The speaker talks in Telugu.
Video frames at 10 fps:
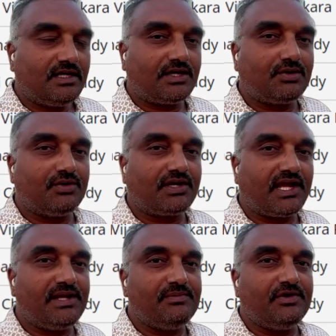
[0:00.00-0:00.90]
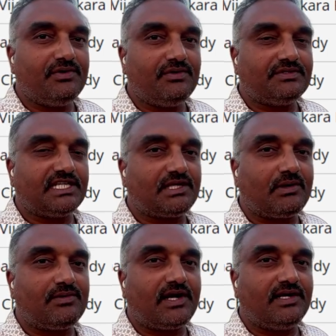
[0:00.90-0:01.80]
ఎక్కువ టైము
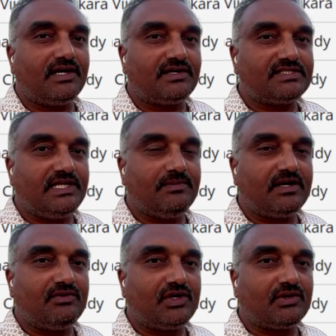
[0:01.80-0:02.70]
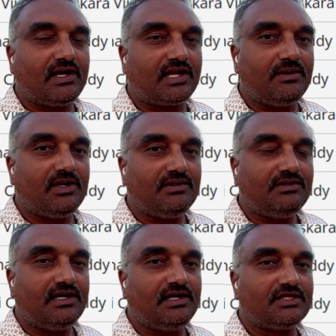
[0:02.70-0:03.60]
చంద్రబాబు నాయుడు గారు సీఎంగా ఉంటాం ఆ టైంలో
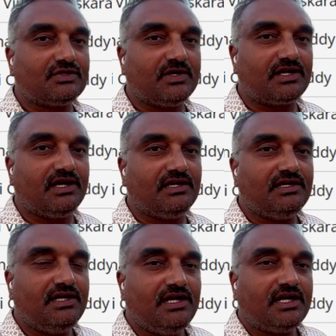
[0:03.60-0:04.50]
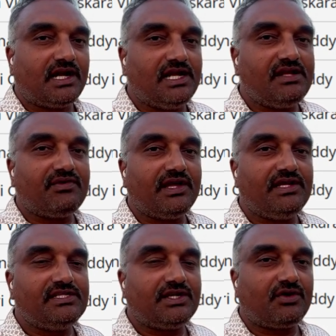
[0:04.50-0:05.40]
అంటే సుమారుగా నైంటీ ఫైవ్
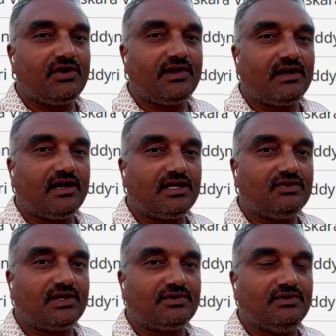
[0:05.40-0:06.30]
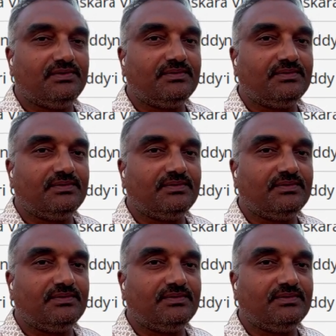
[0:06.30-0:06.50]
నుంచి రెండు వేల నాలుగు వరకు